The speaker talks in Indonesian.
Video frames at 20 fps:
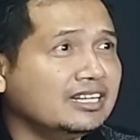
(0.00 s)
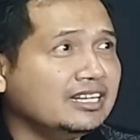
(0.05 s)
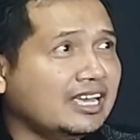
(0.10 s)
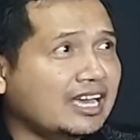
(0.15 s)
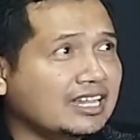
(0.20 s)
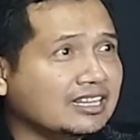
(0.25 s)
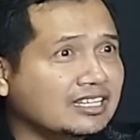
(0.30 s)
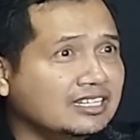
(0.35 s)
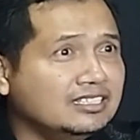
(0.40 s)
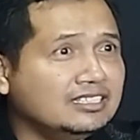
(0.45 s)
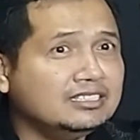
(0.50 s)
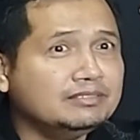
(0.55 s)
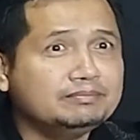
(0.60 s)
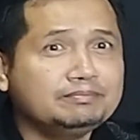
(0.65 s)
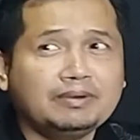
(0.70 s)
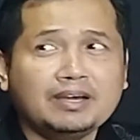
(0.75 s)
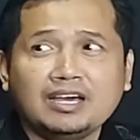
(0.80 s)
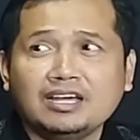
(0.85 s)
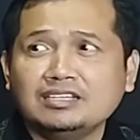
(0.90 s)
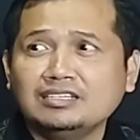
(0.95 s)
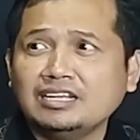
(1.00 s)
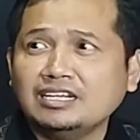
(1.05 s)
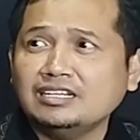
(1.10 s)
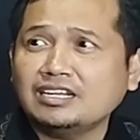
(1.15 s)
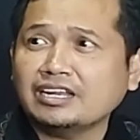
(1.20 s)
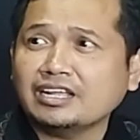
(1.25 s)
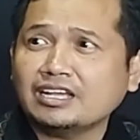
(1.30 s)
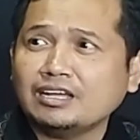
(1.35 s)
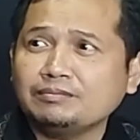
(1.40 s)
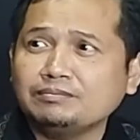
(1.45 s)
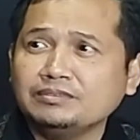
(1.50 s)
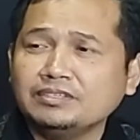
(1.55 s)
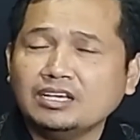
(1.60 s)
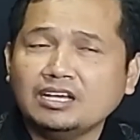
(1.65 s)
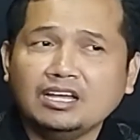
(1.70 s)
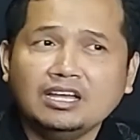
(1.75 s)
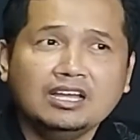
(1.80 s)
kelihatan di depan, ada iya. rekapnya.